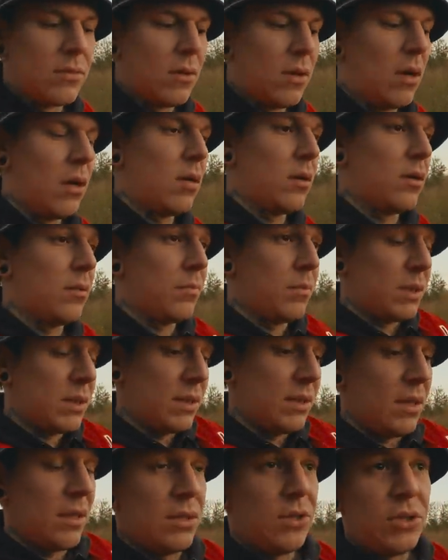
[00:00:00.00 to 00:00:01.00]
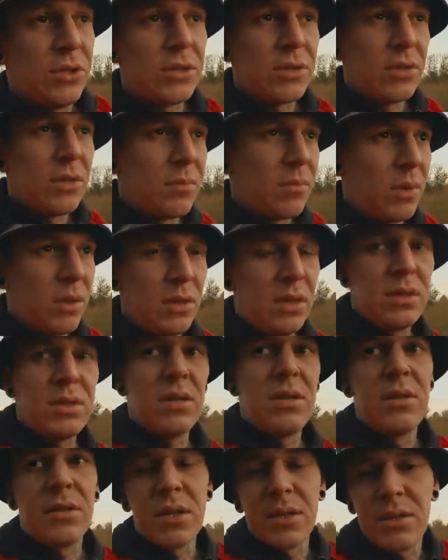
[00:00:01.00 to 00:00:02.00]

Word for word: А подснять чисто дополнительные